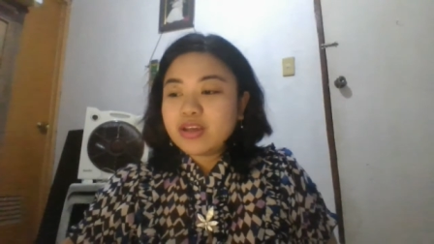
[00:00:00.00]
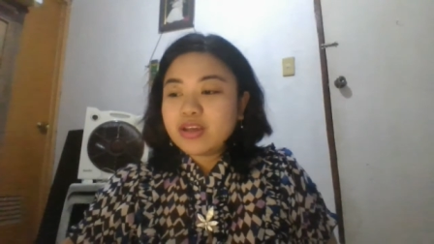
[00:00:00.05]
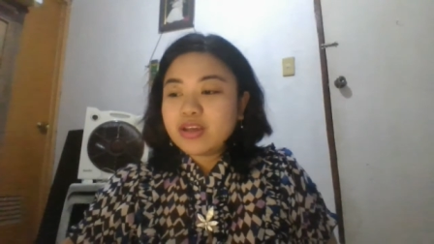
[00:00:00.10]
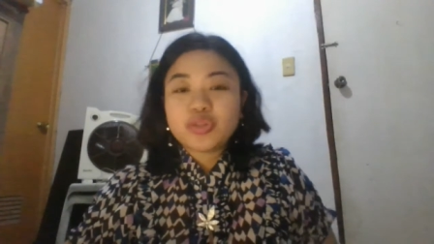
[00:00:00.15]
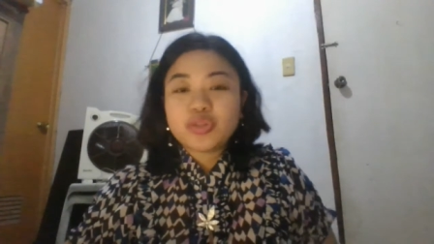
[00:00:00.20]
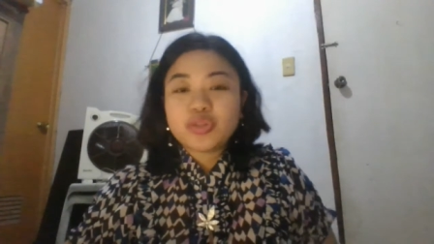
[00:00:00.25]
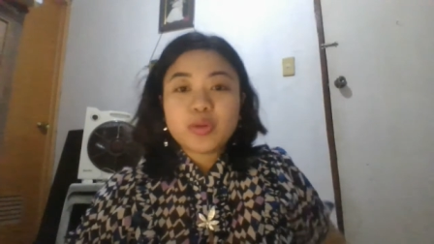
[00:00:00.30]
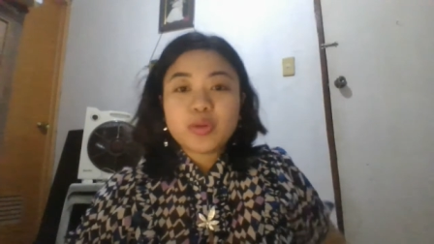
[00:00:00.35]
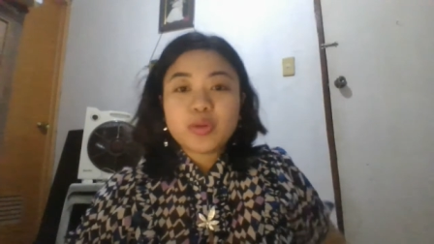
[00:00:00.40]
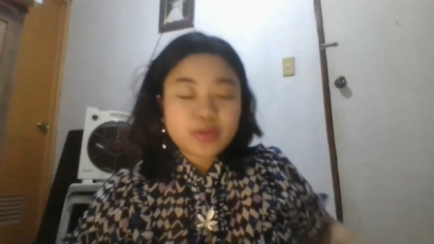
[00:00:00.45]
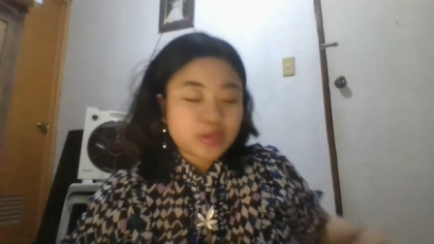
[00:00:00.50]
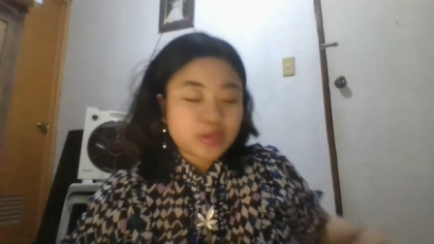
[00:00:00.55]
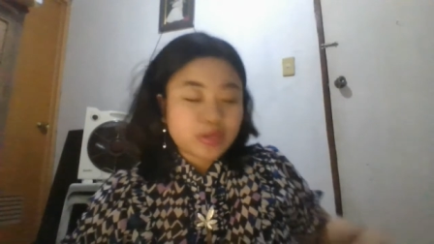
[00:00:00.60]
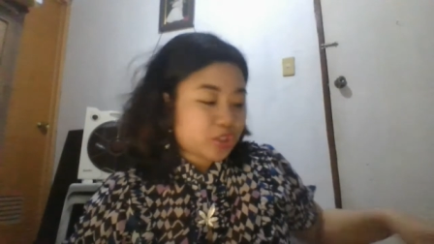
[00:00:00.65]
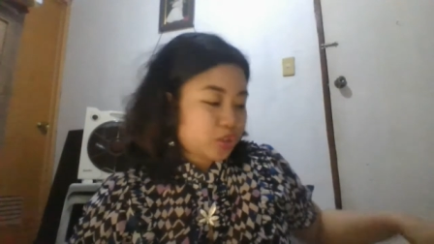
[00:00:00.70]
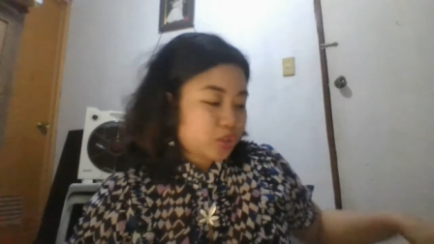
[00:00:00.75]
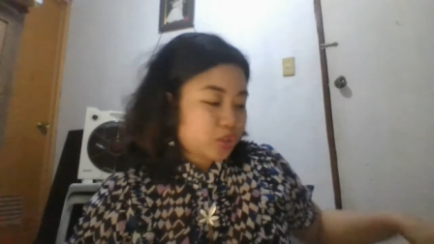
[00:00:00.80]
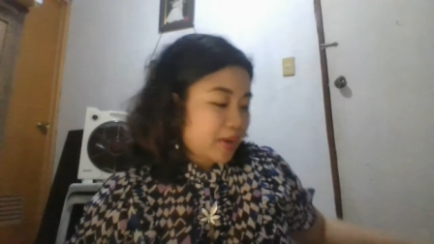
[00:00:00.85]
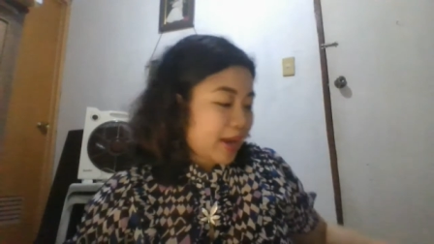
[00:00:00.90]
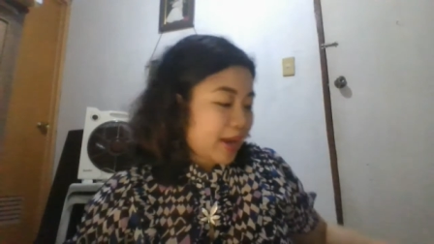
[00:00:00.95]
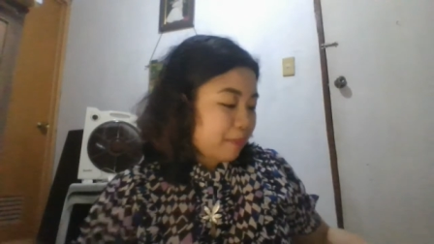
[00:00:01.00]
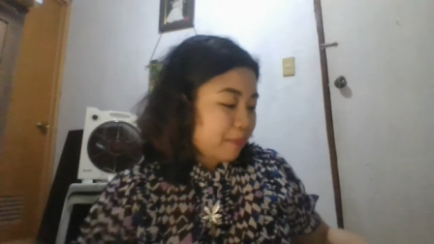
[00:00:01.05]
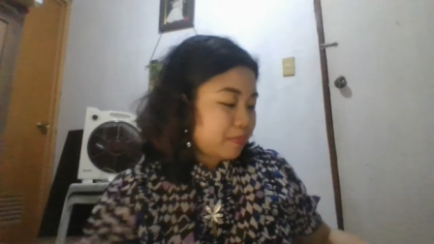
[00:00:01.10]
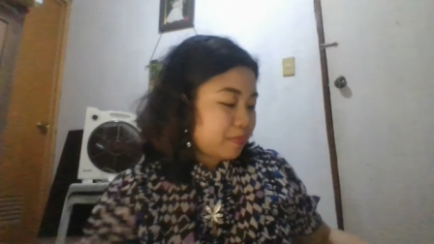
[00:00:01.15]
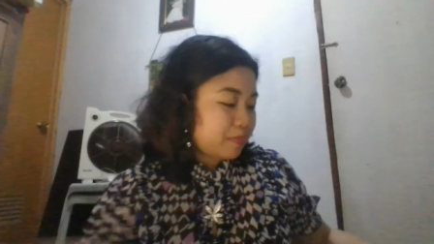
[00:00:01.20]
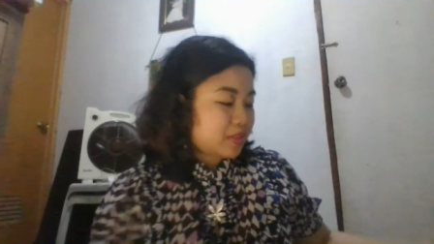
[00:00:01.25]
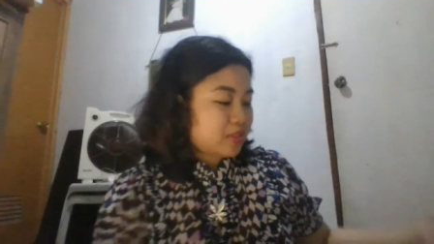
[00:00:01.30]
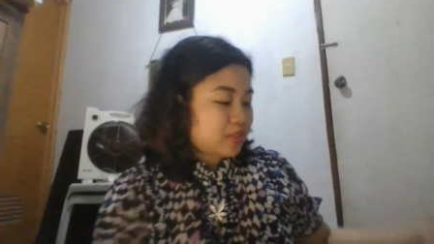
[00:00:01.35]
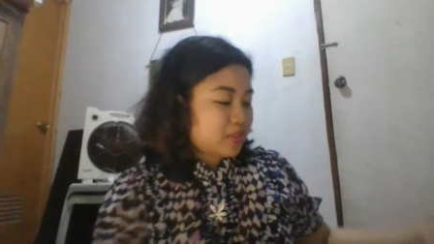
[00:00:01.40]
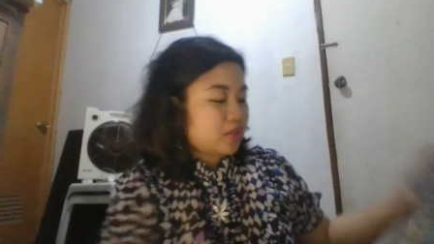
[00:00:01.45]
Shoulder
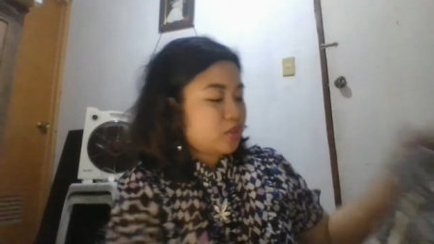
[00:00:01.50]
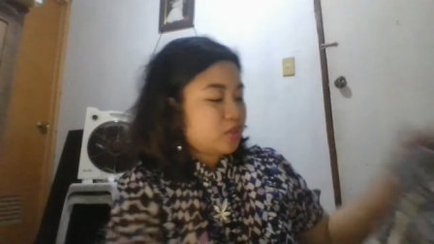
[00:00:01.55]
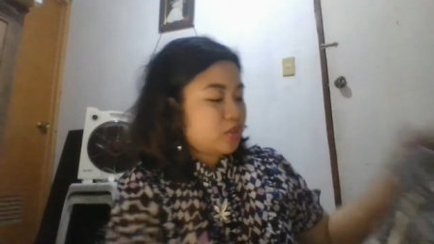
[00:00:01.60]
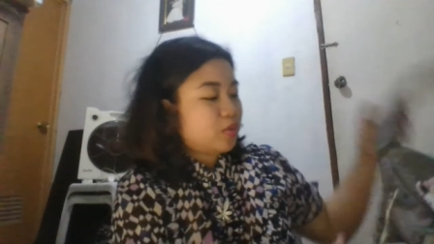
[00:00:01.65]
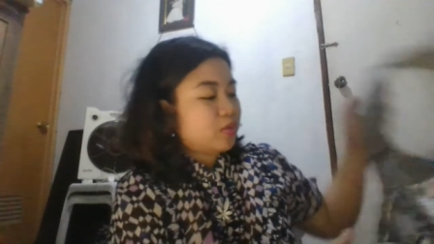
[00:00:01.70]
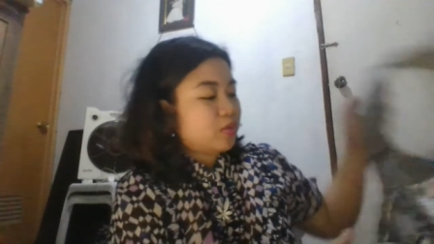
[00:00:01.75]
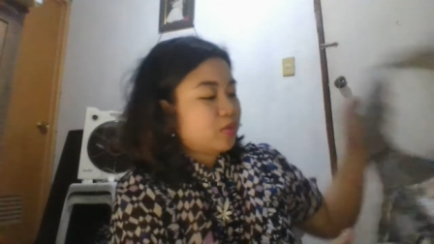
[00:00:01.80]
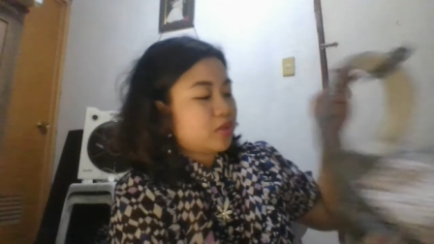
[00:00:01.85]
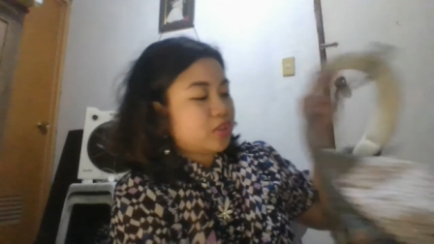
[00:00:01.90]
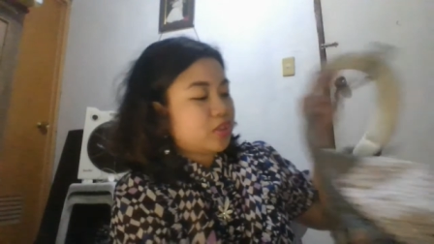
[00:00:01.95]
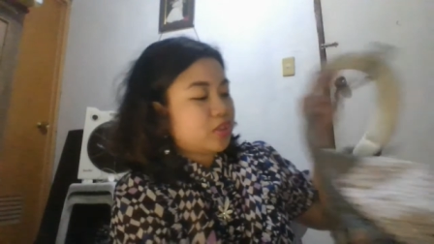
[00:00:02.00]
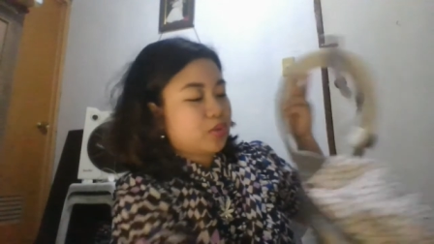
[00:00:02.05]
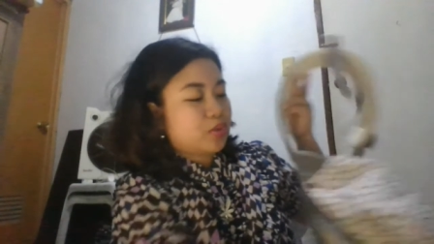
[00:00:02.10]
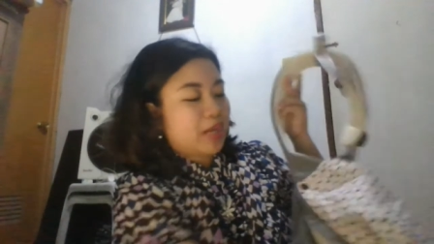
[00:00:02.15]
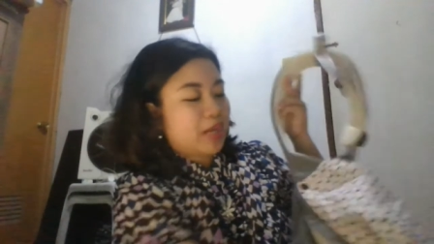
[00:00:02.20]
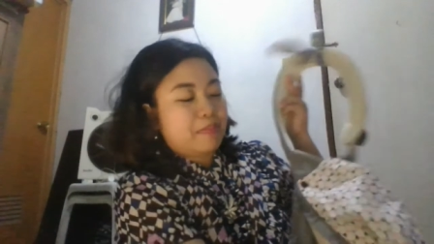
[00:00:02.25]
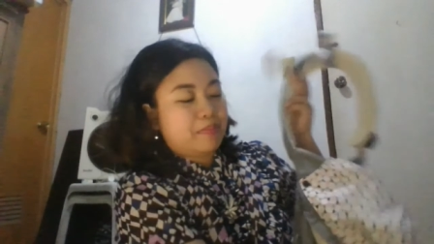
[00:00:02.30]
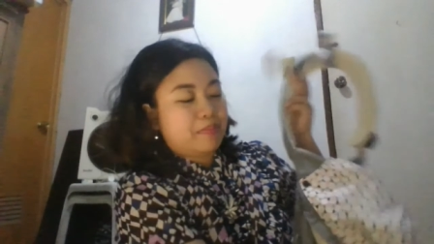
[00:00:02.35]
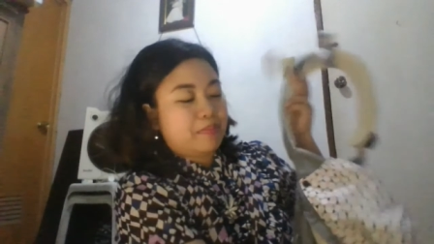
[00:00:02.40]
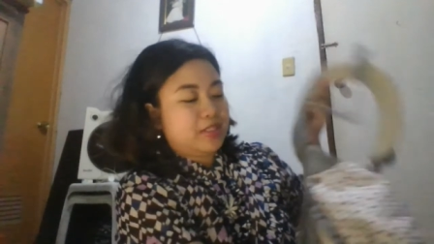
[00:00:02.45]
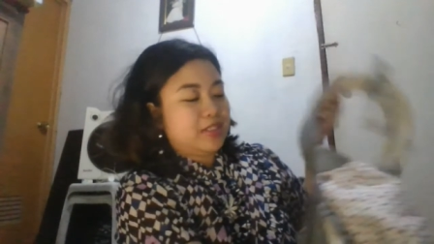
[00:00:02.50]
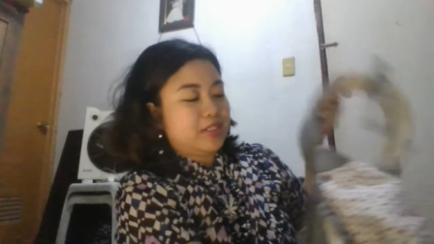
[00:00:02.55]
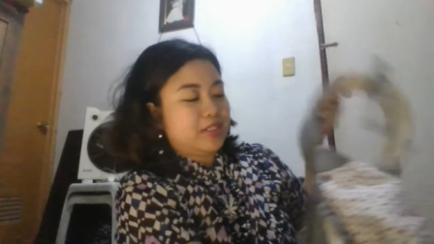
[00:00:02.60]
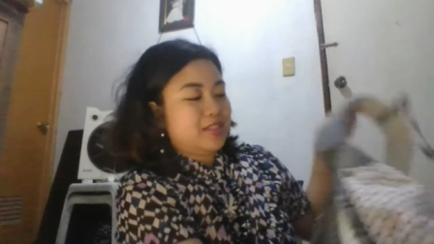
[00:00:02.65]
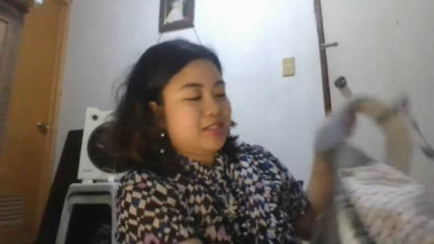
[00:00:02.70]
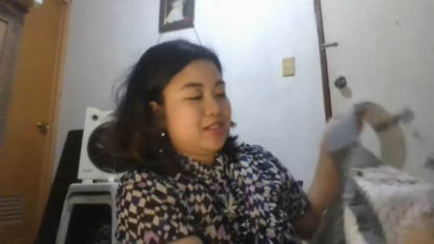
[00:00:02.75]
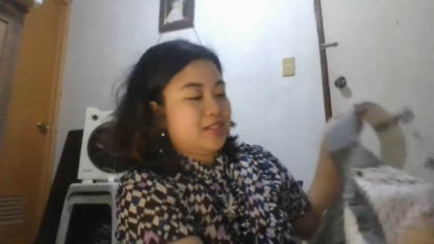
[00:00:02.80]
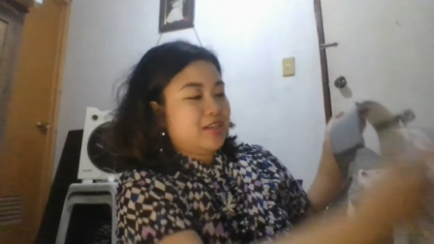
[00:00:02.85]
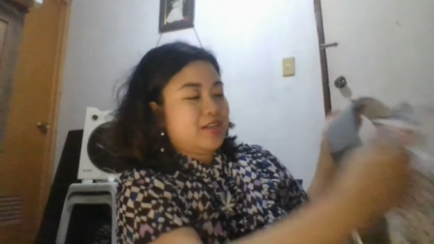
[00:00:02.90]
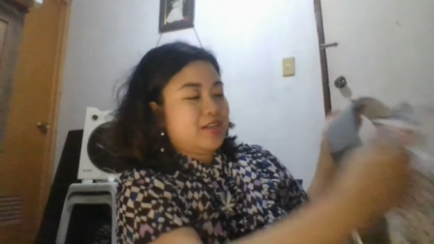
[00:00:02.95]
straps. Shoulder
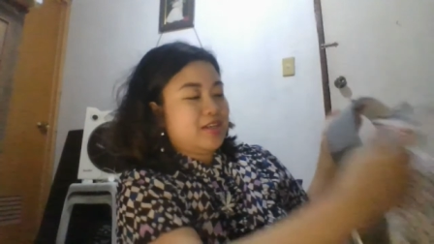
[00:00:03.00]
straps.